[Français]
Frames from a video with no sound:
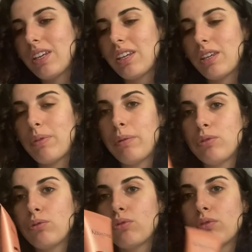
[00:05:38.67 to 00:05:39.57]
qui permet
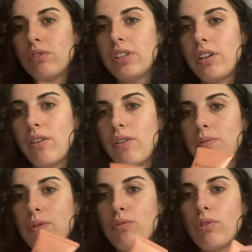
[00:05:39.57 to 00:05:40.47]
du coup de sculpter euh,
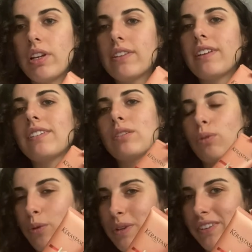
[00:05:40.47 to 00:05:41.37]
mes boucles et ça c'est
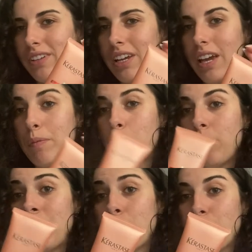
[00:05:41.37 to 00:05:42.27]
trop bien, c'est la gamme
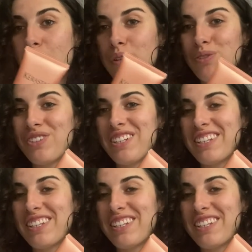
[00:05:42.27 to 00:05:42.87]
Oleo Curl de chez